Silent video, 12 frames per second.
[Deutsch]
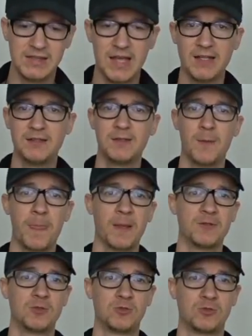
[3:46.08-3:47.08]
dann
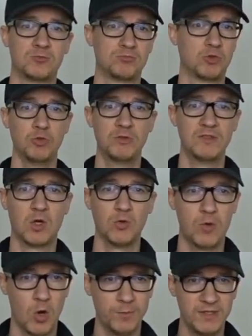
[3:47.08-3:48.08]
tut es doch
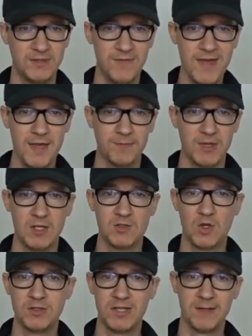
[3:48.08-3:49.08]
überhaupt nicht weh,
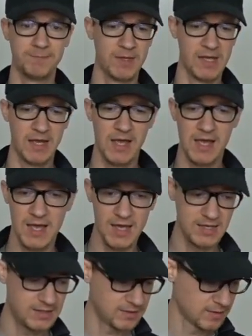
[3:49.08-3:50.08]
sondern
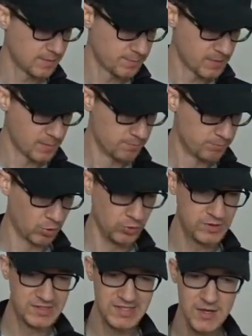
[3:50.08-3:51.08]
ich
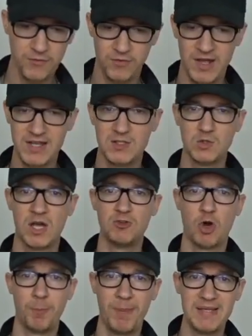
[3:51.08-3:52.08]
produziere vielleicht sogar
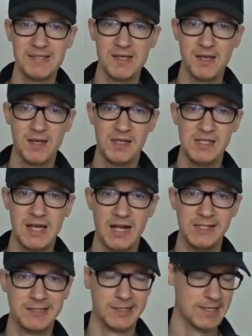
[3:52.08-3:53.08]
noch bessere
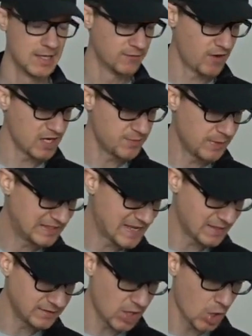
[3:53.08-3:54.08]
Inhalte, weil ich mir
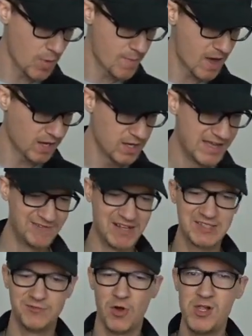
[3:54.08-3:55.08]
Gedanken darüber mache,
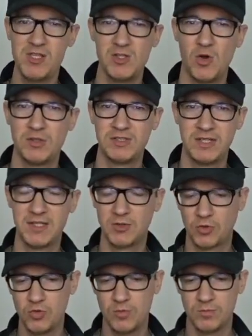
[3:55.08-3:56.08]
was wollen die Leute denn da
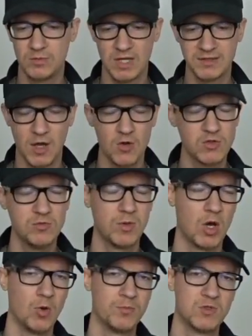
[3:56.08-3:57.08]
drüben, da draußen
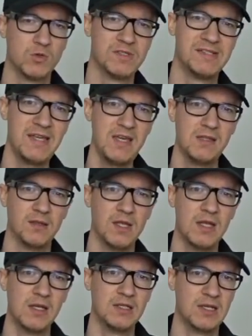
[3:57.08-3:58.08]
überhaupt so sehen?
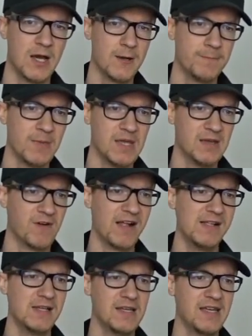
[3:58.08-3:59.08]
Ja,
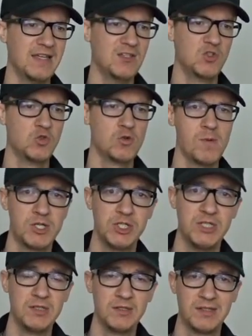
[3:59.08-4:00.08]
weil in
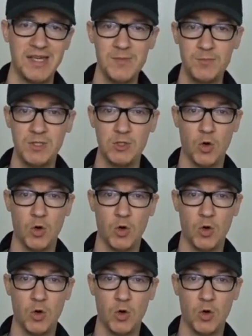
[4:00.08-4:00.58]
Suchmaschinen geben die